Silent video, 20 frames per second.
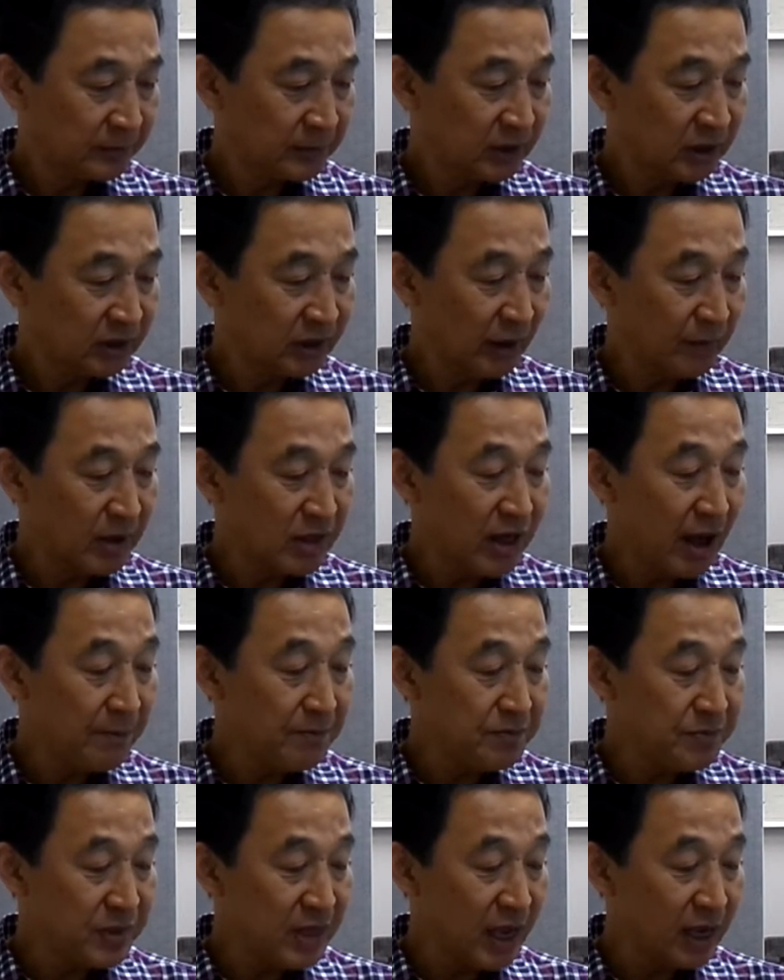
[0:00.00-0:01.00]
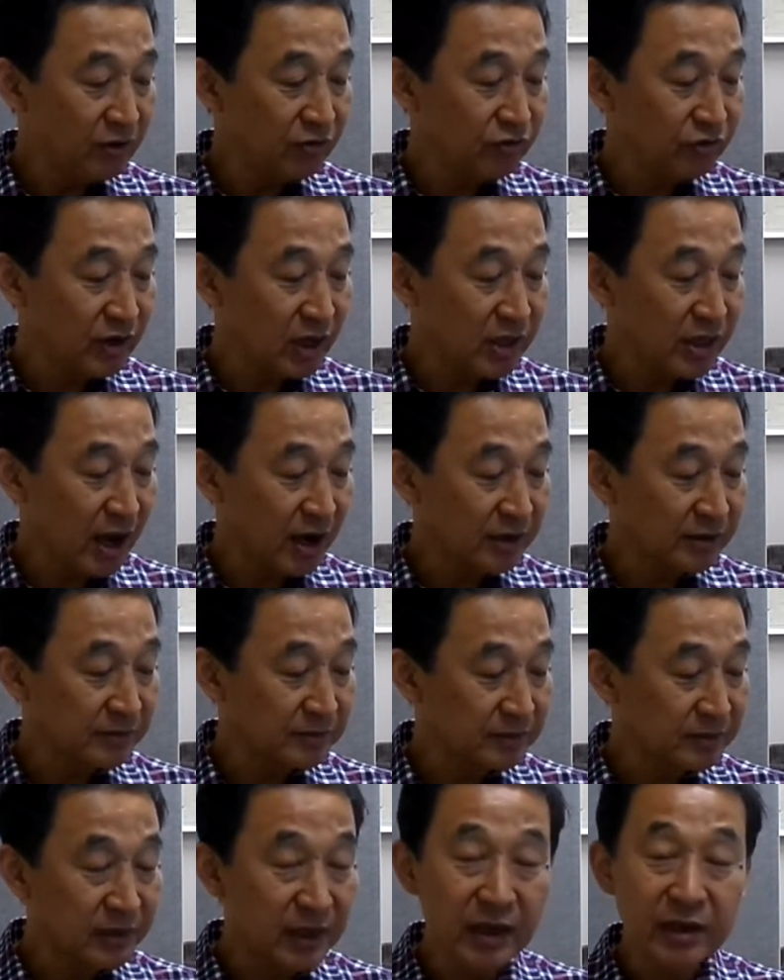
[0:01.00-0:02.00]
그 다음에 3대
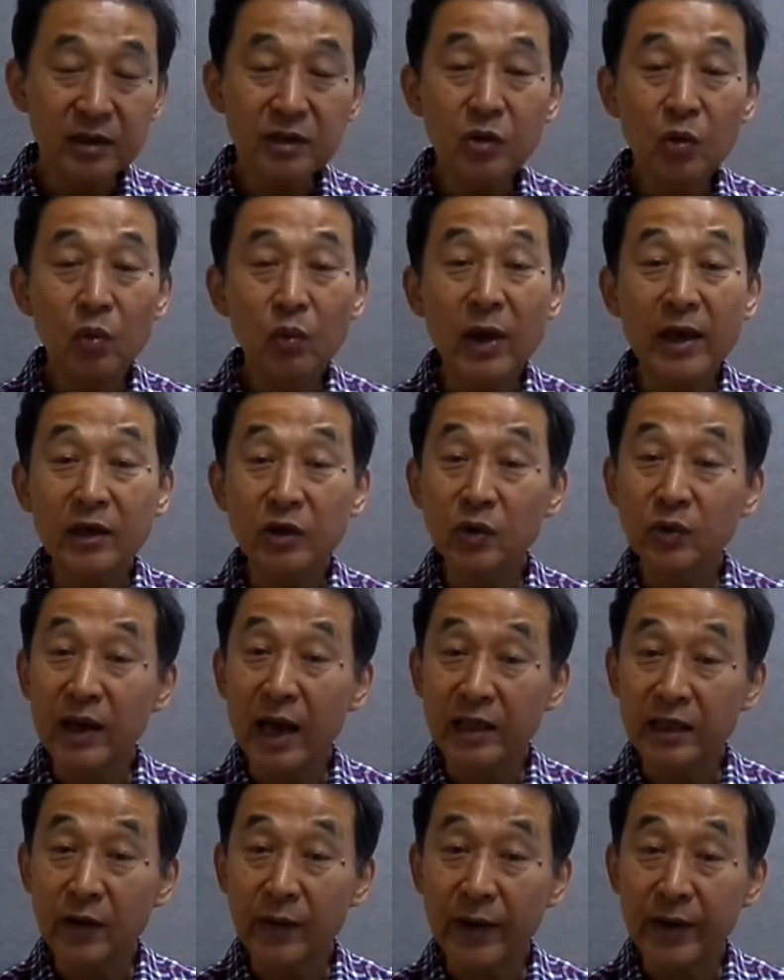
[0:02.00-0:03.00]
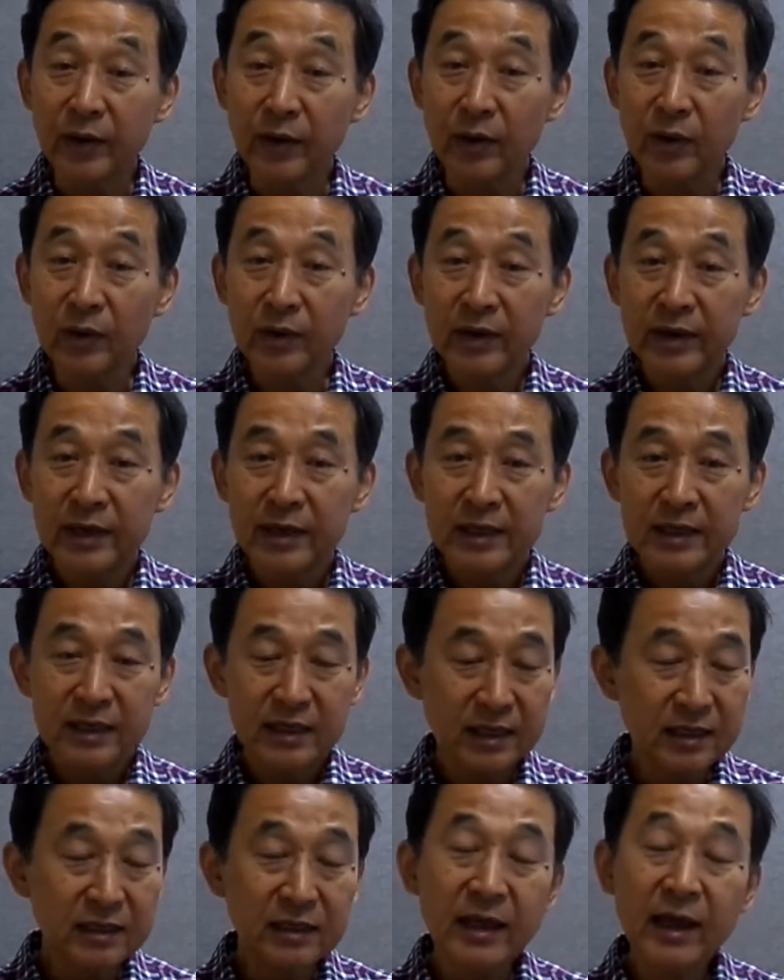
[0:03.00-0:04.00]
유리사금 때는 왜 기록이 안 나와요?
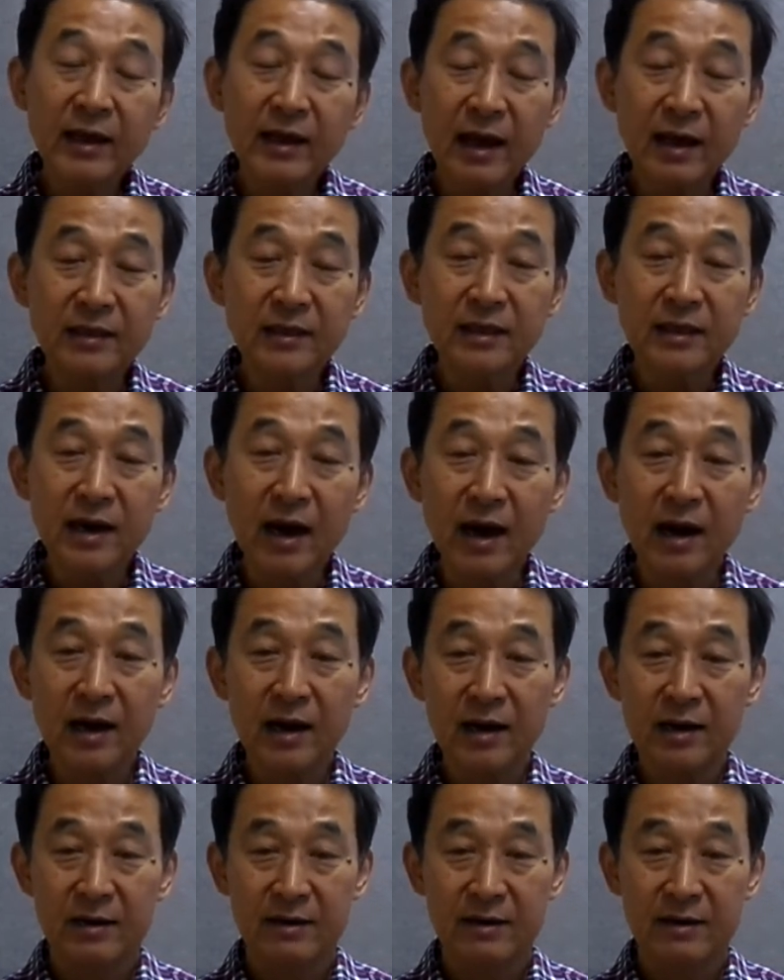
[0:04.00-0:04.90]
이때까지가